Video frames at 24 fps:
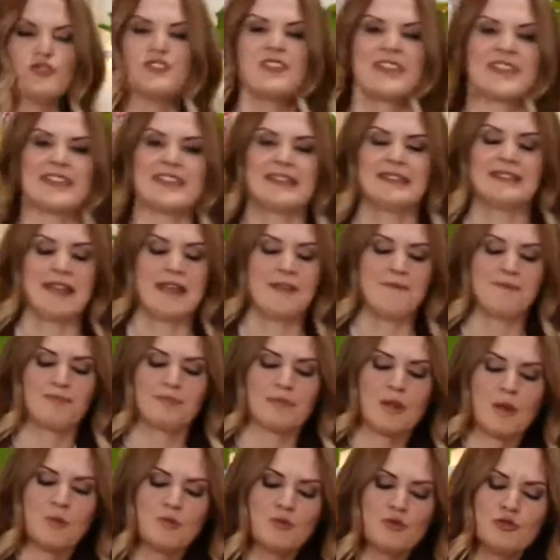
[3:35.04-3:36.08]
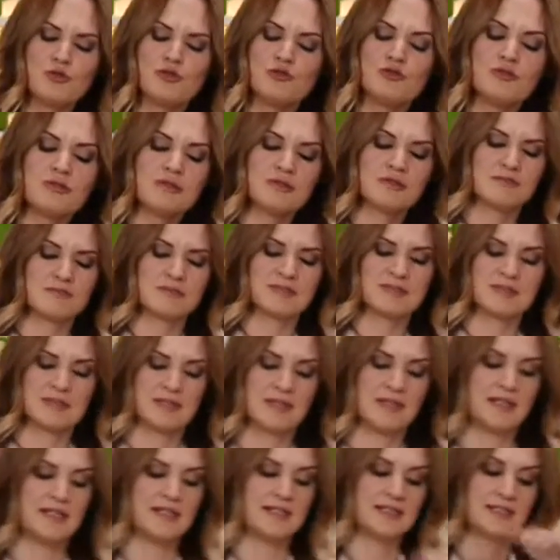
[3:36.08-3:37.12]
Bu şekilde bütün
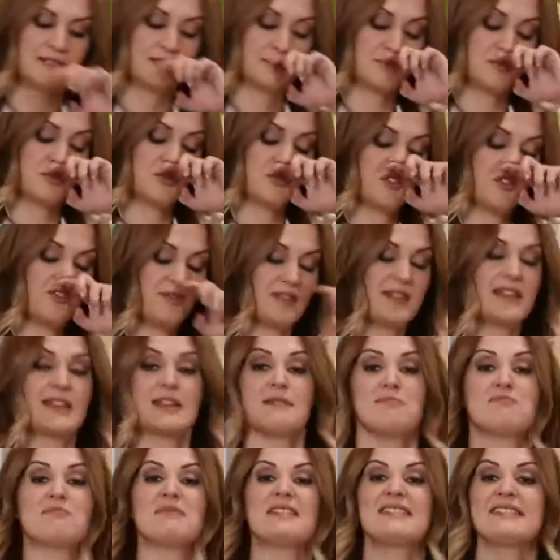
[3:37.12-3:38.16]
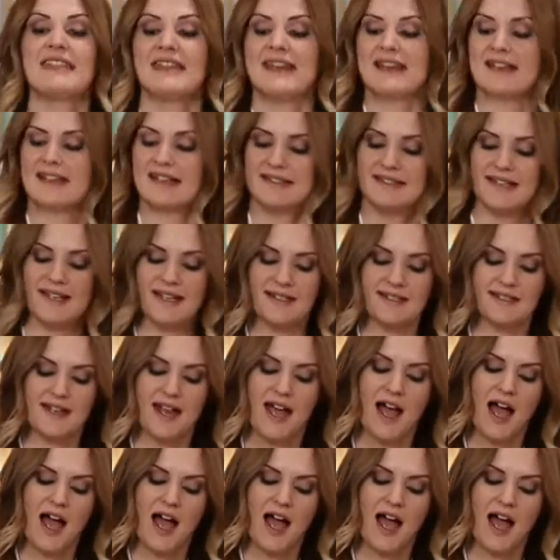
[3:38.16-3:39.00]
e, bisküvilerim bitene kadar